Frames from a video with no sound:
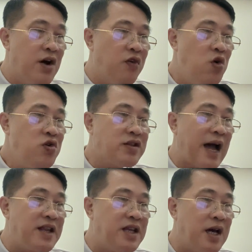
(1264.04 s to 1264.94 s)
Vũ
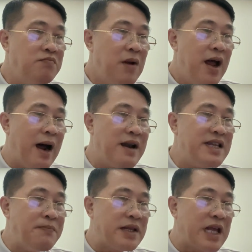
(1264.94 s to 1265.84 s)
tàn nhẫn, hắn
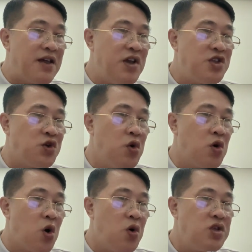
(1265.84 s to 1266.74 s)
chấm ra tay với chú của
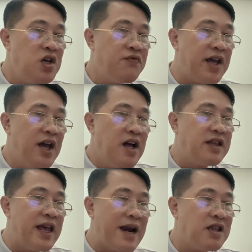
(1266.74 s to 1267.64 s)
cô như vậy
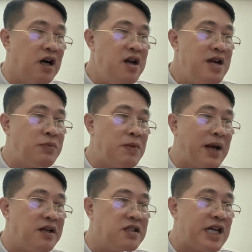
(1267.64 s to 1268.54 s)
thì hắn tới Lâm Thông
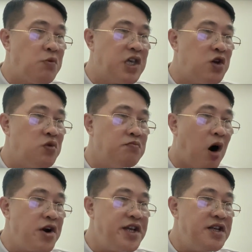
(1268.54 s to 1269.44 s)
Thành sẽ không chịu
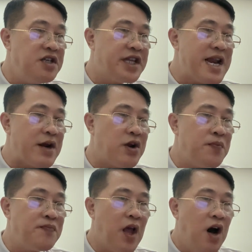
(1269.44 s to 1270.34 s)
bỏ đi như thế này đâu.